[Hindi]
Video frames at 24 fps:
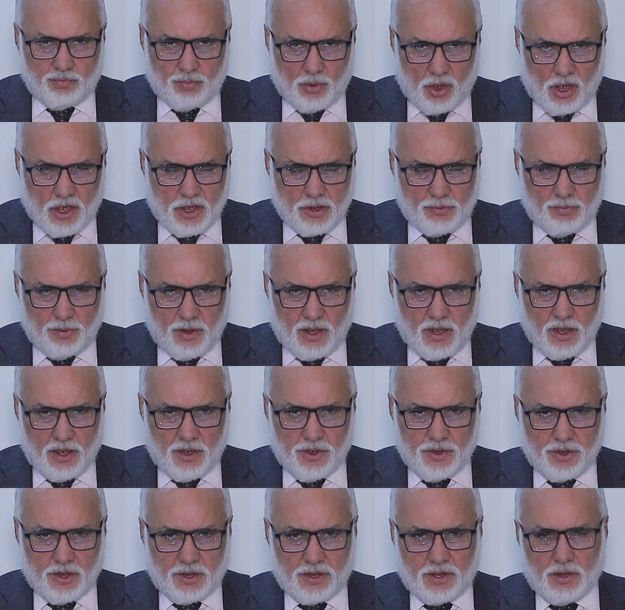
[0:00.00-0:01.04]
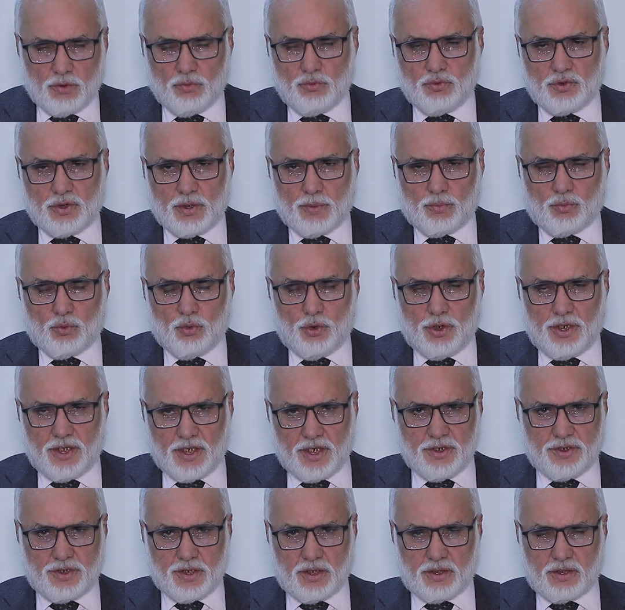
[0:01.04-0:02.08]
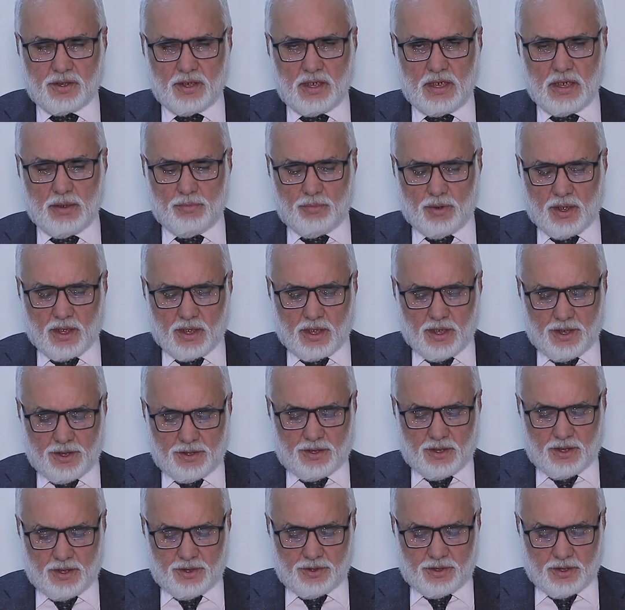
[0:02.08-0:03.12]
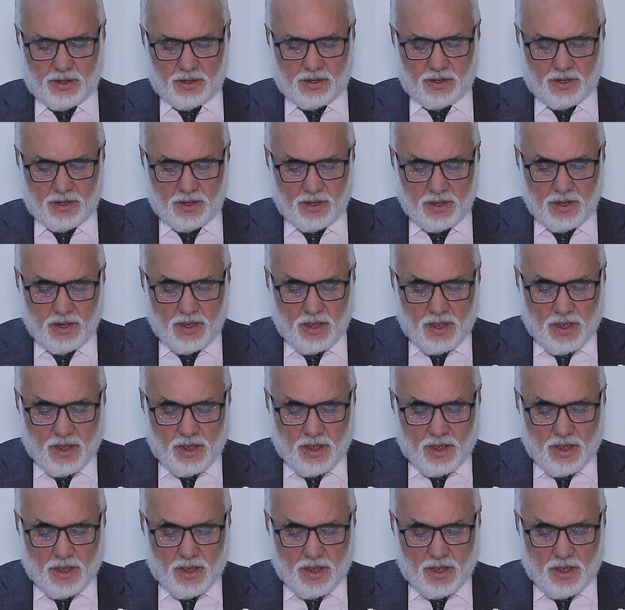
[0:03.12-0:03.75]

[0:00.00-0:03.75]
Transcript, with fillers: प्लाट्स भी लेना चाहते हैं उन सबको एक ही छत तले हम आगाही देने चाहते हैं